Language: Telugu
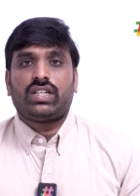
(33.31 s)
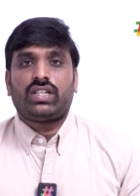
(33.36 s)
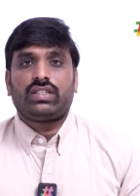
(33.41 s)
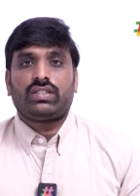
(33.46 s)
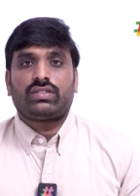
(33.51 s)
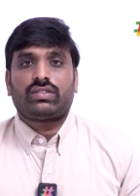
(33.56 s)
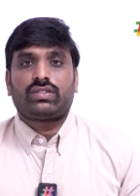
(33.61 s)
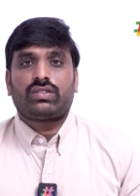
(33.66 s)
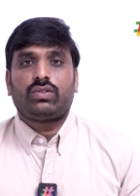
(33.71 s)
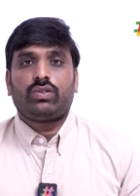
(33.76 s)

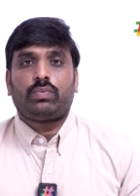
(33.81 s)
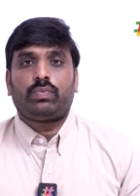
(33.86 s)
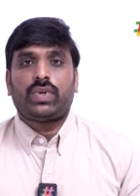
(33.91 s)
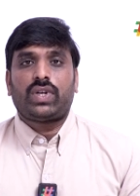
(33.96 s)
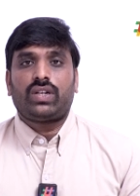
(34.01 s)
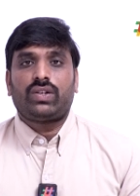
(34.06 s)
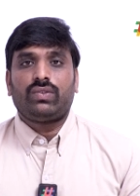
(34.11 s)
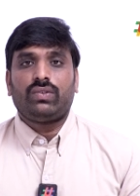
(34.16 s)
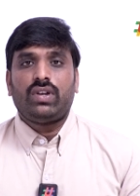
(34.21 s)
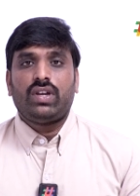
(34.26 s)
చేయడంతో
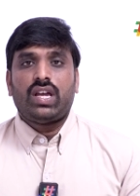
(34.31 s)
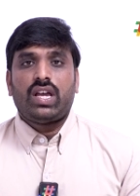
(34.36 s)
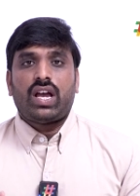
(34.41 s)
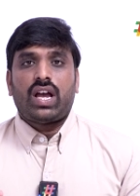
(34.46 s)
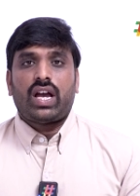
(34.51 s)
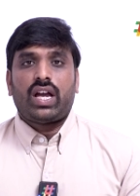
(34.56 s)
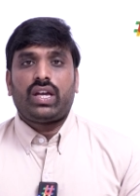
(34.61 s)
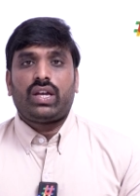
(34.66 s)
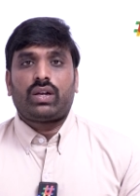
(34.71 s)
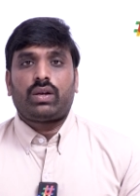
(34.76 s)
పాటు
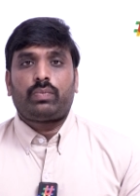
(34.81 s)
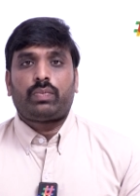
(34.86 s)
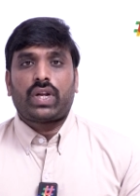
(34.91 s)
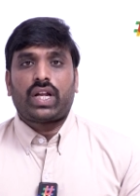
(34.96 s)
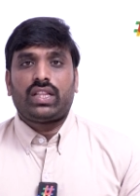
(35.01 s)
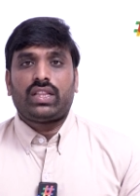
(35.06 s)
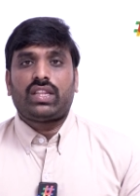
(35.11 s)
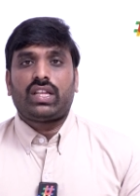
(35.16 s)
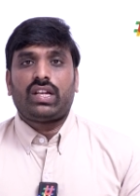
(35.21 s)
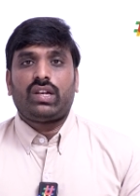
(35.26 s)
యొక్క
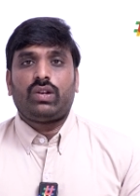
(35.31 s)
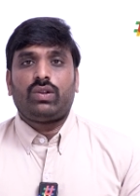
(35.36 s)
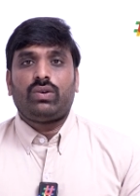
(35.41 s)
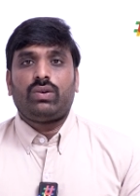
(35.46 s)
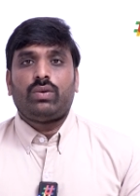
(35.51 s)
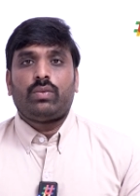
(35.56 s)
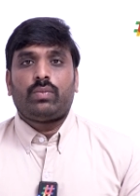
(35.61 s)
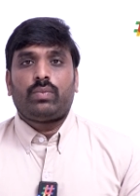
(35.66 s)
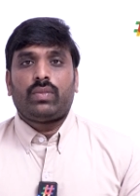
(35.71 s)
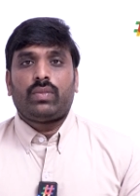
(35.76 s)
ప్రాంతాల్లో